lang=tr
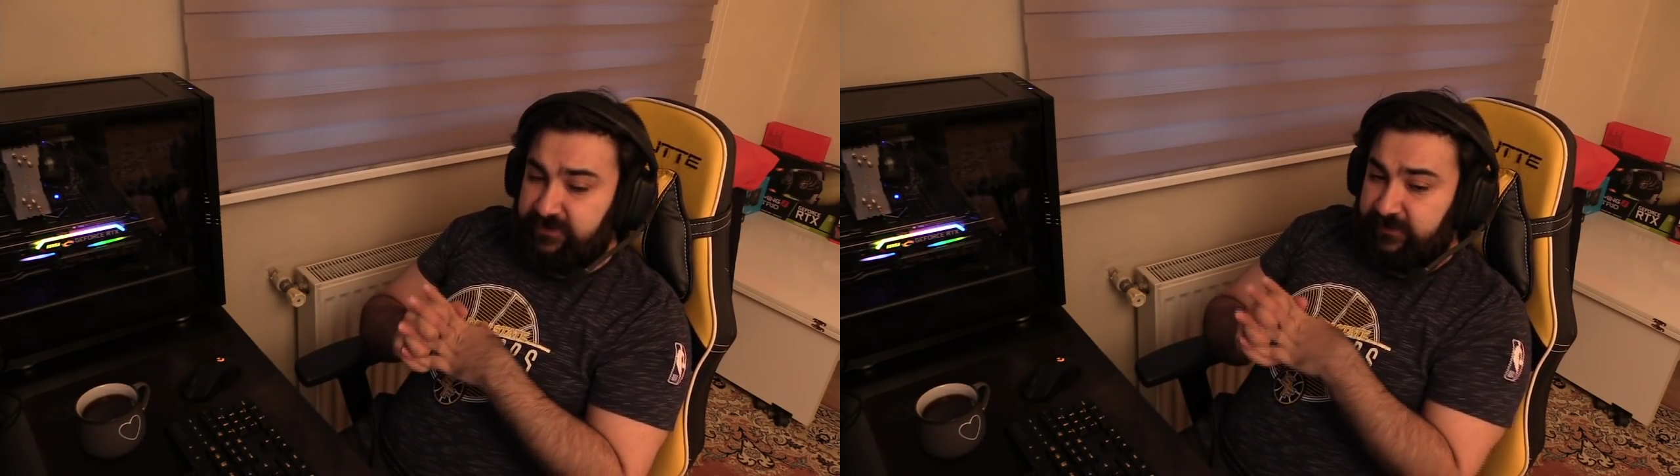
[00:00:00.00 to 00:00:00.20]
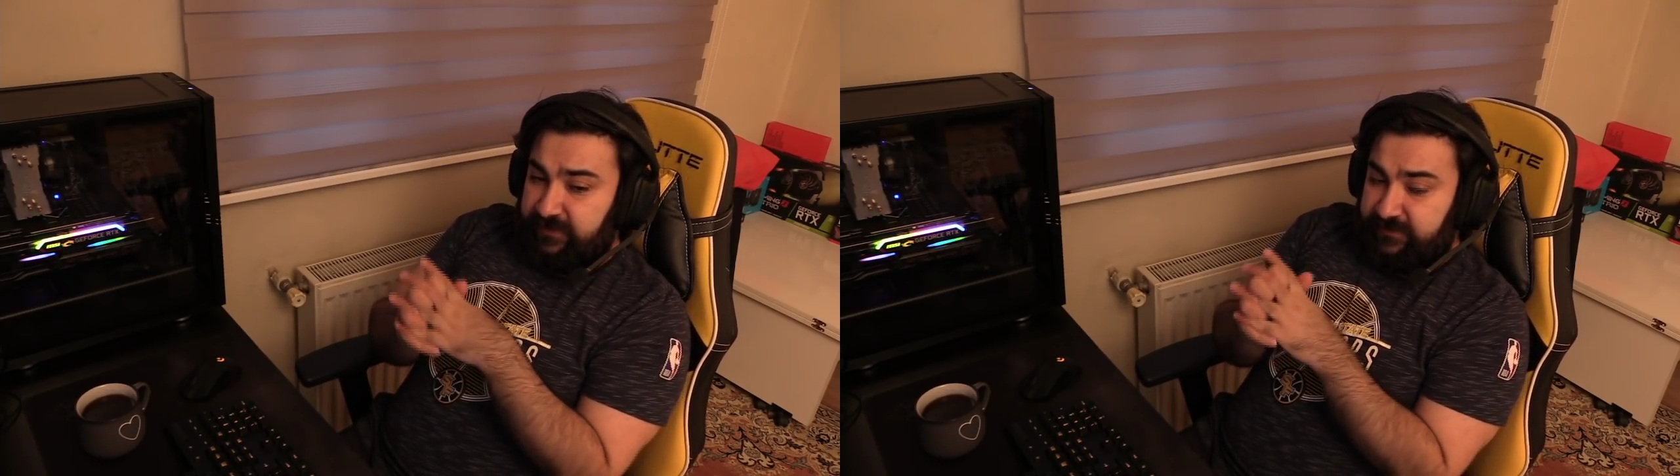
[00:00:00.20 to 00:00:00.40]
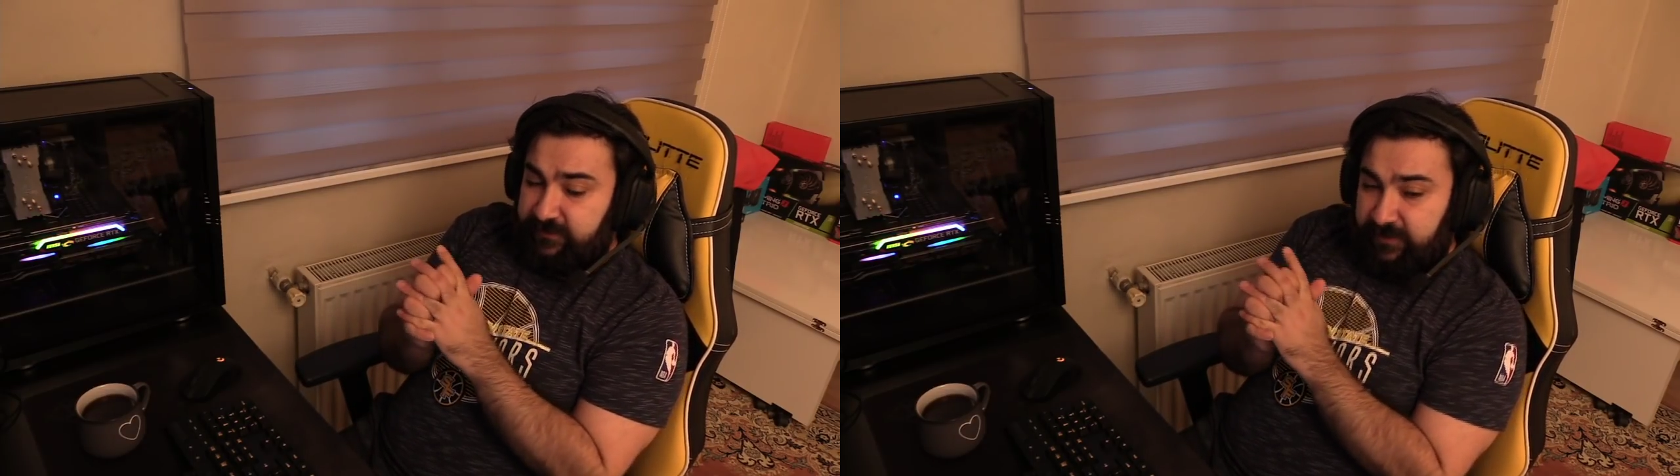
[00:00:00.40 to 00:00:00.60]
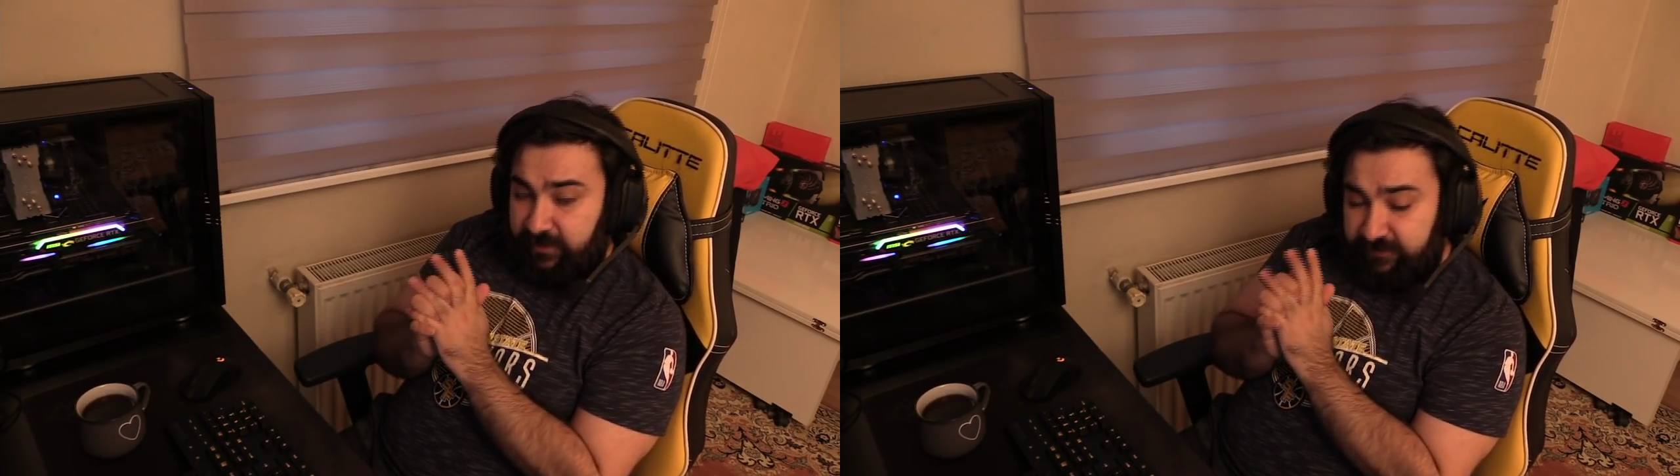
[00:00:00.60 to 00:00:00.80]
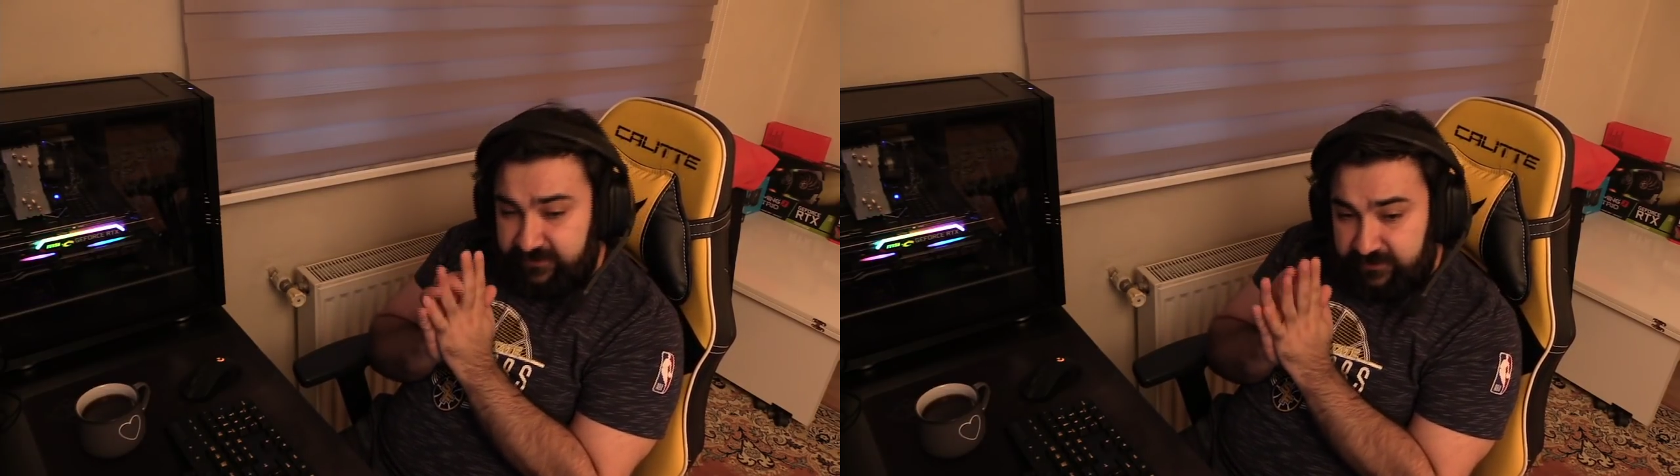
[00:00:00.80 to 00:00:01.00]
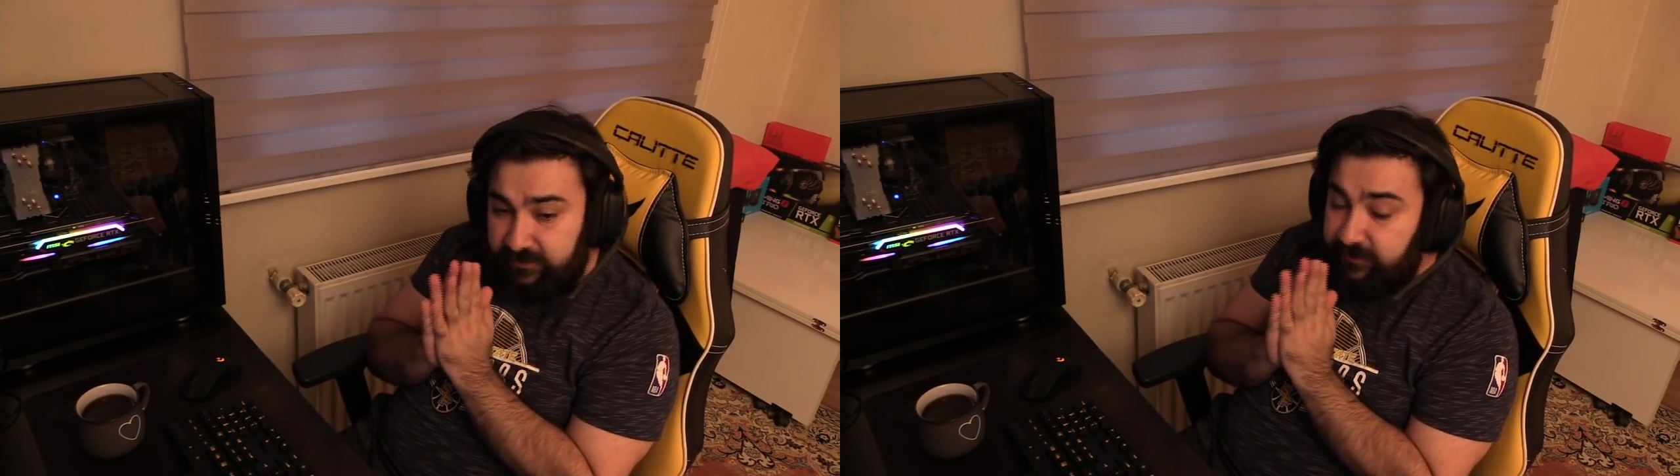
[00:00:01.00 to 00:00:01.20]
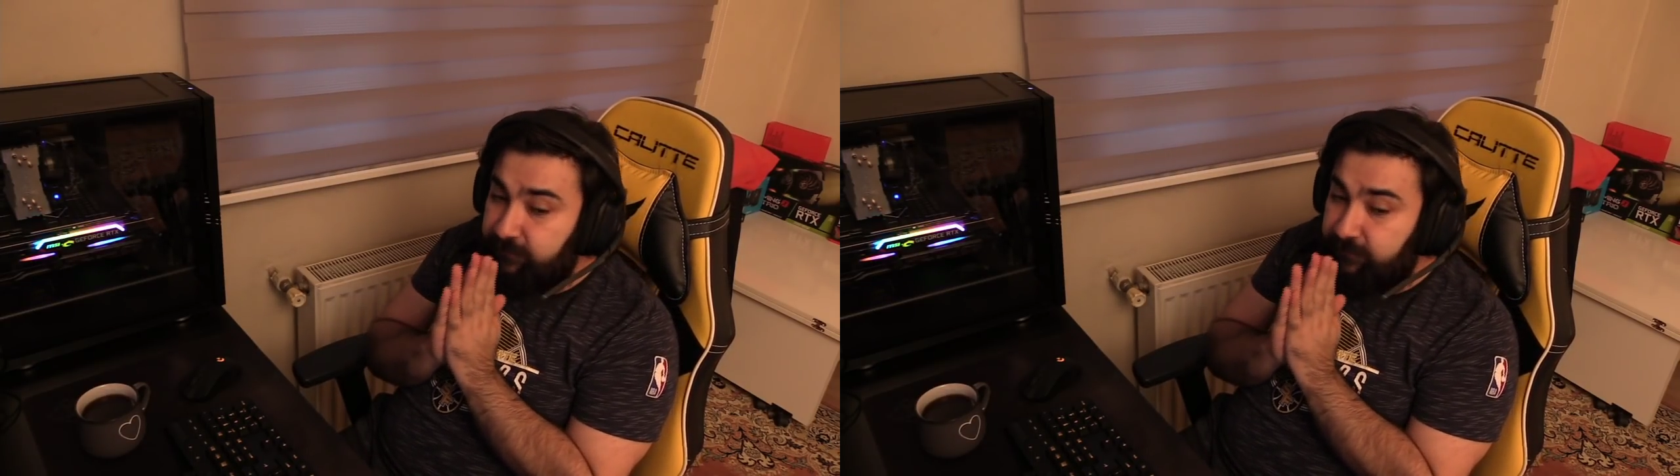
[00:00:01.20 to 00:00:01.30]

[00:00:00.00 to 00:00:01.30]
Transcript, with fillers: canlansın. Evet.